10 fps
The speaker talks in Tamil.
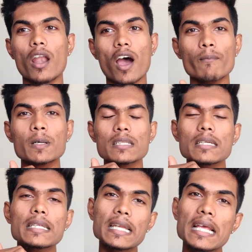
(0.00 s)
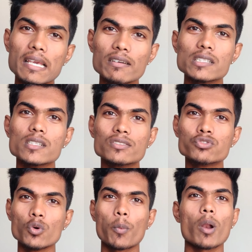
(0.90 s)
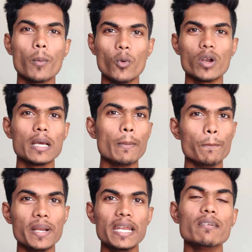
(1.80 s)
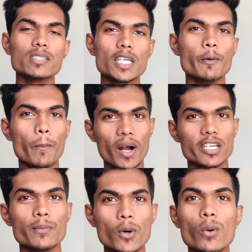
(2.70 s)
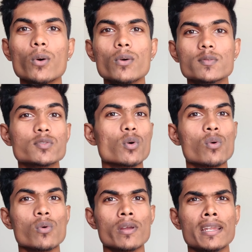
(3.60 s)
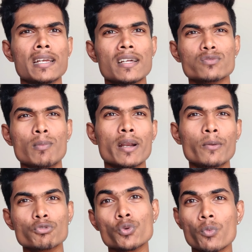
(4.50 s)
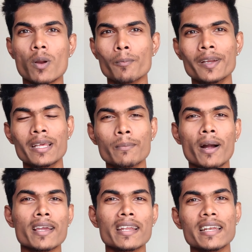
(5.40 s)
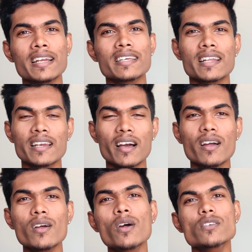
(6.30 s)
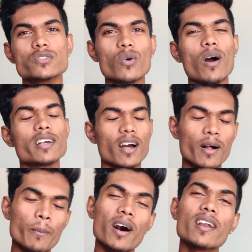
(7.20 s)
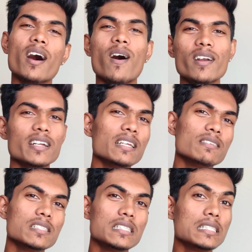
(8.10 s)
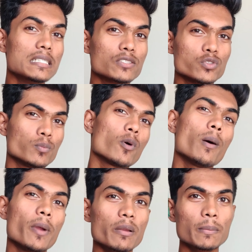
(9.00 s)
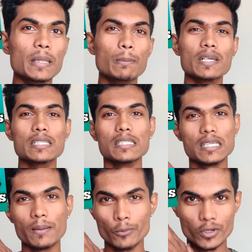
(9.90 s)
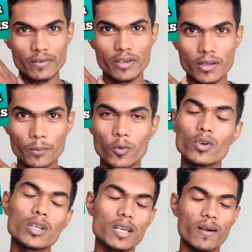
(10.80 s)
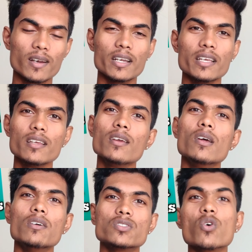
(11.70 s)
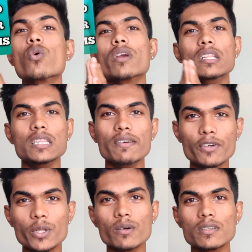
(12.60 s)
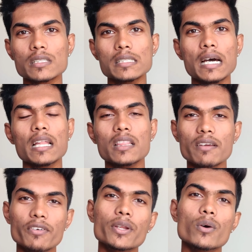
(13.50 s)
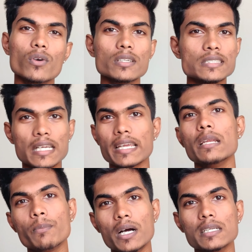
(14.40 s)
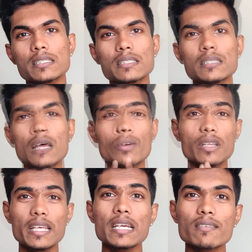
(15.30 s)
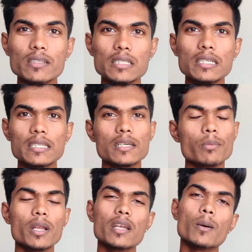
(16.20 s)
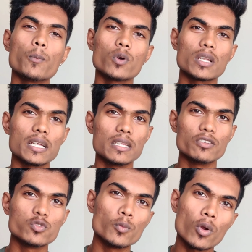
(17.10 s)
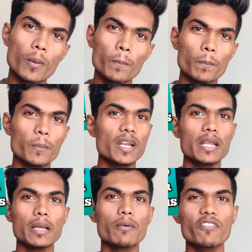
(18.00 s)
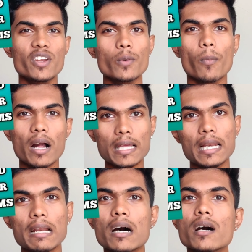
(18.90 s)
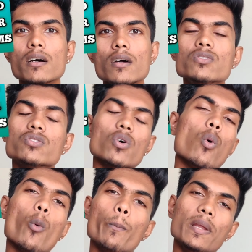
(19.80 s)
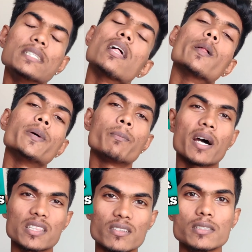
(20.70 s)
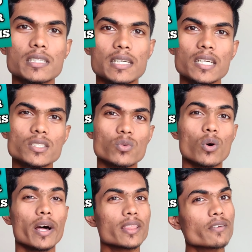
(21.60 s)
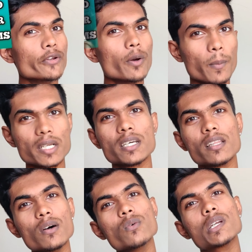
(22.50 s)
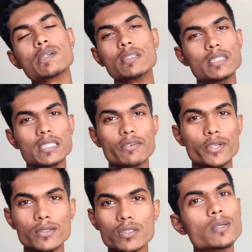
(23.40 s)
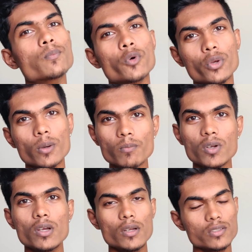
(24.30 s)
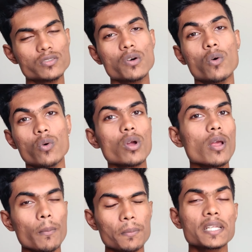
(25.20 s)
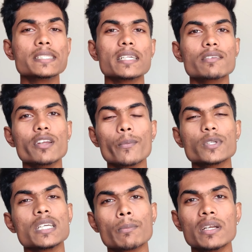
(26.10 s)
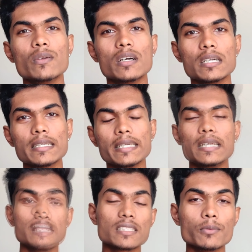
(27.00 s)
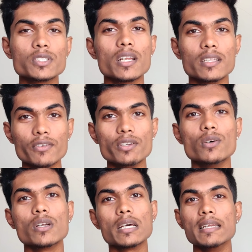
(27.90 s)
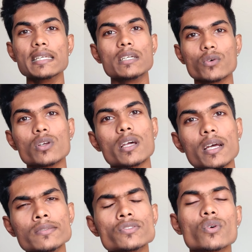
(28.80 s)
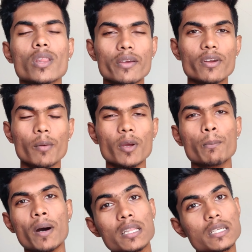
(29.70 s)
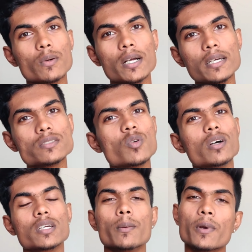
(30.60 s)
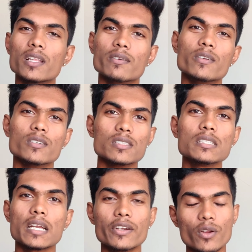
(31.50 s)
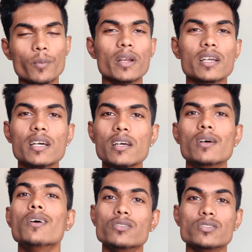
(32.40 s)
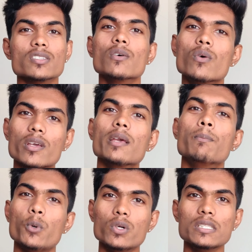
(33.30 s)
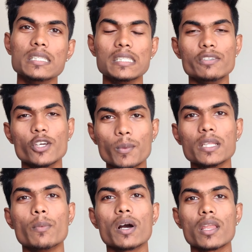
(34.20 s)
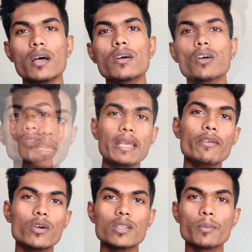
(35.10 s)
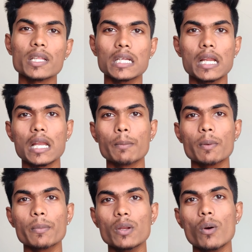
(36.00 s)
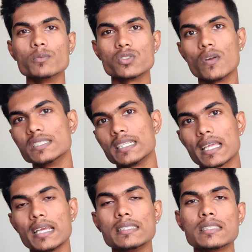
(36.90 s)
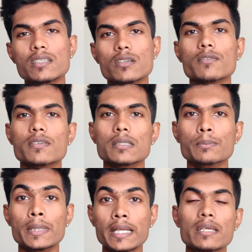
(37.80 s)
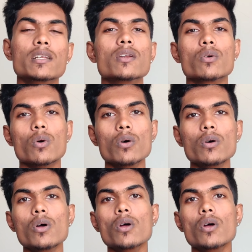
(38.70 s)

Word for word: நாம் வந்து இன்றைக்கி வந்து சூப்பரமோட ப்ரீடிங் வந்து நம்ம பார்க்க போகிறோம் ஸோ என்னடா மறுபடியும் சூப்பரம் ப்ரீடிங் பார்க்குறீங்கன்னு நினைக்கிறீங்களா ஸோ ஆமாம் நான் ஆல்ரெடி வந்து சூப்பராம் எப்படி ப்ரீட் பண்ணுறது நான் முன்னாடி வீடியோ நான் போட்டிருக்கேன் ஆல்ரெடி ஸோ இந்த வீடியோ வந்து அந்த வீடியோவோட செகண்ட் பார்ட் இது ஸோ நீங்கள் வந்து இதுக்கு முன்னாடி நான் போட்ட அந்த சூப்பரம் ப்ரீடிங் வீடியோ பார்க்கலனா ஸோ ப்ளீஸ் அதை போய் பார்த்துட்டு ஸோ அந்த வீடியோ பார்த்தா தான் உங்களுக்கு வந்து இந்த வீடியோ வந்து புரியும் ஸோ ப்ளீஸ் அந்த வீடியோ போய் செக் பண்ணிட்டு வாங்க கீழே டிஸ்கிரிப்ஷனில் அந்த வீடியோட லிங்க்கை கொடுக்குறேன் ஸோ அந்த வீடியோ போய் பார்த்துட்டு வாங்க ஸோ அதுக்கப்புறம் இந்த வீடியோ வந்து கண்டினியூ பண்ணுங்கள் ஸோ ஓகே இப்போ வந்து இந்த வீடியோ பற்றி பார்க்கலாம் இன்றைக்கி வீடியோ வந்து பார்த்திங்கன்னா நம்ம மீல்வோம்ஸோட செகண்ட் ஸ்டேஜ் ஆஃப் ப்ரீடிங்கில் இருக்கும்